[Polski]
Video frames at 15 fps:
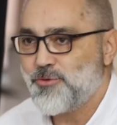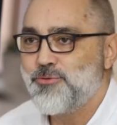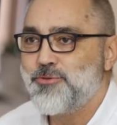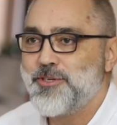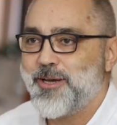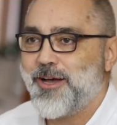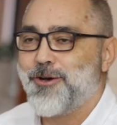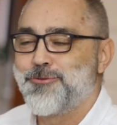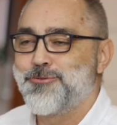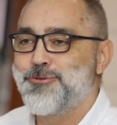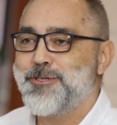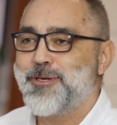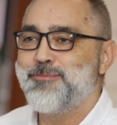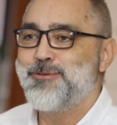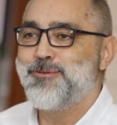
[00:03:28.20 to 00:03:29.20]
te odczucia,
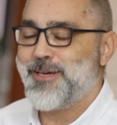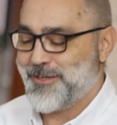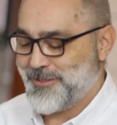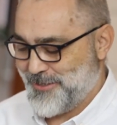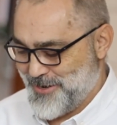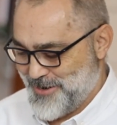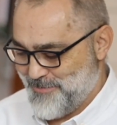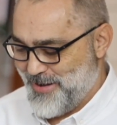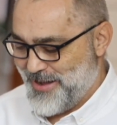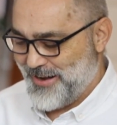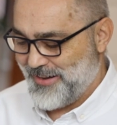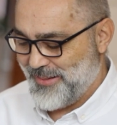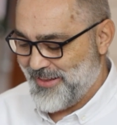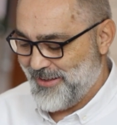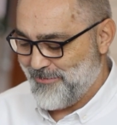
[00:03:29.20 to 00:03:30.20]
odczucia były
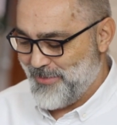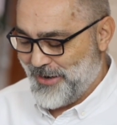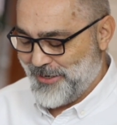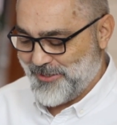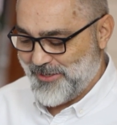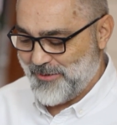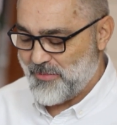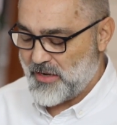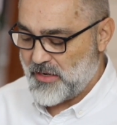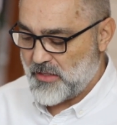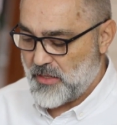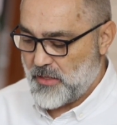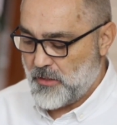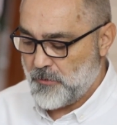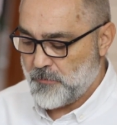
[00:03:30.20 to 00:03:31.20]
ekstremalne,
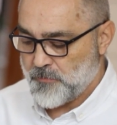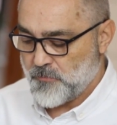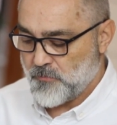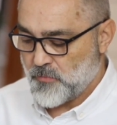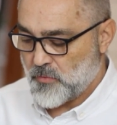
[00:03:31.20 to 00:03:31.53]
maksymalne.